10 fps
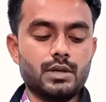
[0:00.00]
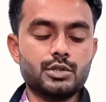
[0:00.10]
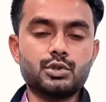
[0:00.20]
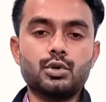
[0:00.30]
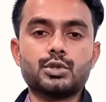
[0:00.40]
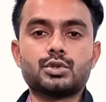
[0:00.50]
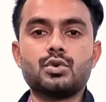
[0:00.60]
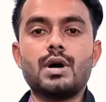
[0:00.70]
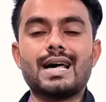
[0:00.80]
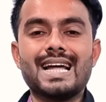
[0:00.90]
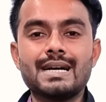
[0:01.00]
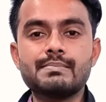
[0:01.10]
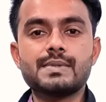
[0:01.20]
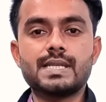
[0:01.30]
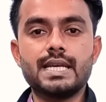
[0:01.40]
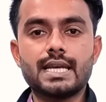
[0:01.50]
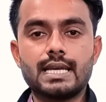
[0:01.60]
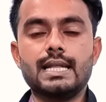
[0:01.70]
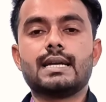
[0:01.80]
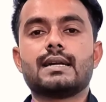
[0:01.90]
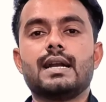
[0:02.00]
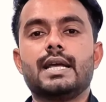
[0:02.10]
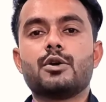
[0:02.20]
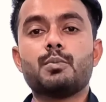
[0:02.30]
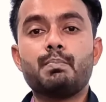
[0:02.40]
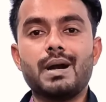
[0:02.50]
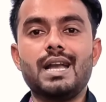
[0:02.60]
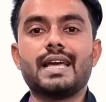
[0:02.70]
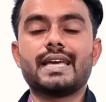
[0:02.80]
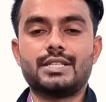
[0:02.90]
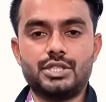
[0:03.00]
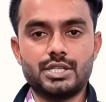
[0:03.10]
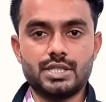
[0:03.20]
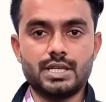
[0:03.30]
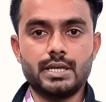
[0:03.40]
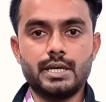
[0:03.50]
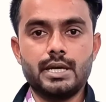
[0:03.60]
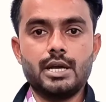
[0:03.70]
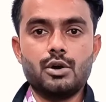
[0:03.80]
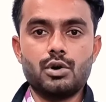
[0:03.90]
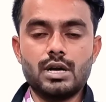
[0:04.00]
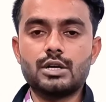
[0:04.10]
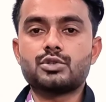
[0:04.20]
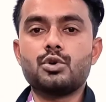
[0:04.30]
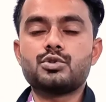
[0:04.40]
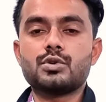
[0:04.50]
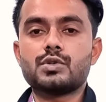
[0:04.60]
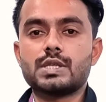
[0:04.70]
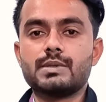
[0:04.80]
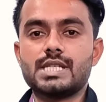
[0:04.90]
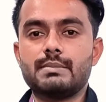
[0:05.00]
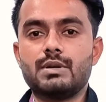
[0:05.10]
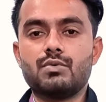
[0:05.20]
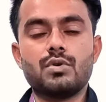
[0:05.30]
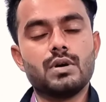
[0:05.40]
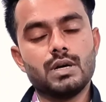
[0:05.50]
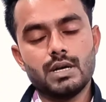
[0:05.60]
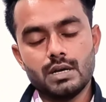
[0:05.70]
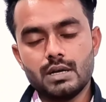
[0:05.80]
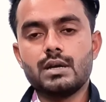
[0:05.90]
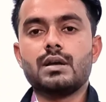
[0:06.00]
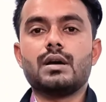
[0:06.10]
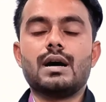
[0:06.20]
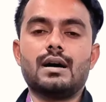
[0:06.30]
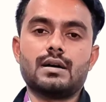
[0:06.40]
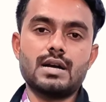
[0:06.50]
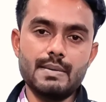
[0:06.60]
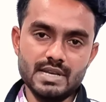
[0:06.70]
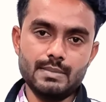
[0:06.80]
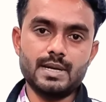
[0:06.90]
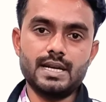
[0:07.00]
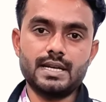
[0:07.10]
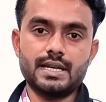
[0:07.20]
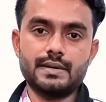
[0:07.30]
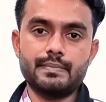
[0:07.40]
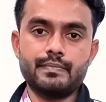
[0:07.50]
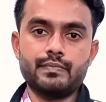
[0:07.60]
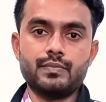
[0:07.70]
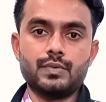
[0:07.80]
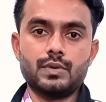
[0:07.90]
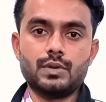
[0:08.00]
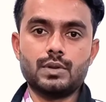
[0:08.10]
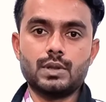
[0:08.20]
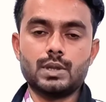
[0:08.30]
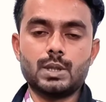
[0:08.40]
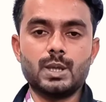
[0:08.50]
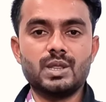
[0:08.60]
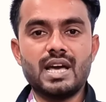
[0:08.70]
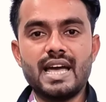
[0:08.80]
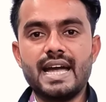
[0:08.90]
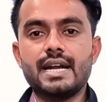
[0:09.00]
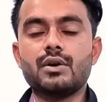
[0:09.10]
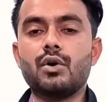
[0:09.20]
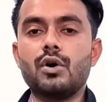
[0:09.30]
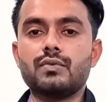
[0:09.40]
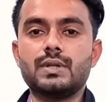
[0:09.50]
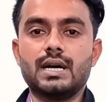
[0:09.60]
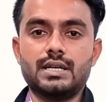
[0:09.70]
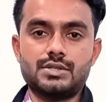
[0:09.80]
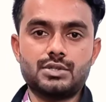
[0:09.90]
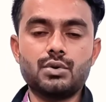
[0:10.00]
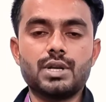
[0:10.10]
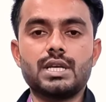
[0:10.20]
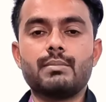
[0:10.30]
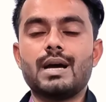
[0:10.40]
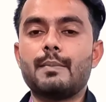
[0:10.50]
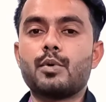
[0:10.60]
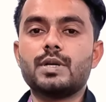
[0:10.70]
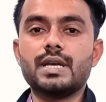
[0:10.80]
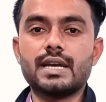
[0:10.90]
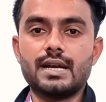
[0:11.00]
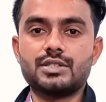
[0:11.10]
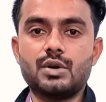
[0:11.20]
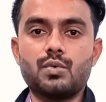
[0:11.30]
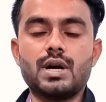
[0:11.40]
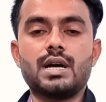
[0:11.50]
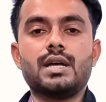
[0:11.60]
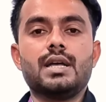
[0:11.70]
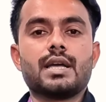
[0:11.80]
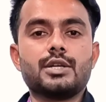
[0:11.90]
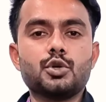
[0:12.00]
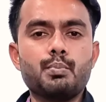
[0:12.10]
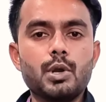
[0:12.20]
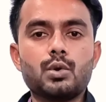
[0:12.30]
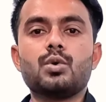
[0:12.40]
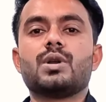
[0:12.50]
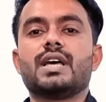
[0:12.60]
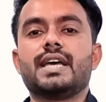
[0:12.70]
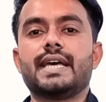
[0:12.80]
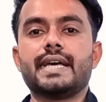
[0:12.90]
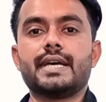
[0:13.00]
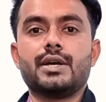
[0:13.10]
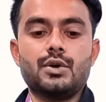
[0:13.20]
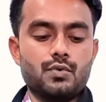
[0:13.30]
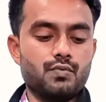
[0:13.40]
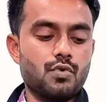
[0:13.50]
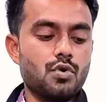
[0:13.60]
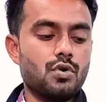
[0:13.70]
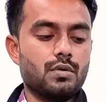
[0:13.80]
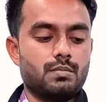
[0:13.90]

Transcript: इस नोट्स को आराम से क्लियर कर लेंगे और पढ़ लेंगे अच्छे से और हर सॉल्यूशन को समझने में वो कामयाब रहेंगे इन द एंड ऑफ द स्टोरी मैं आपको यही कहना चाहूँगा कि जो बिल्कुल नए हैं वो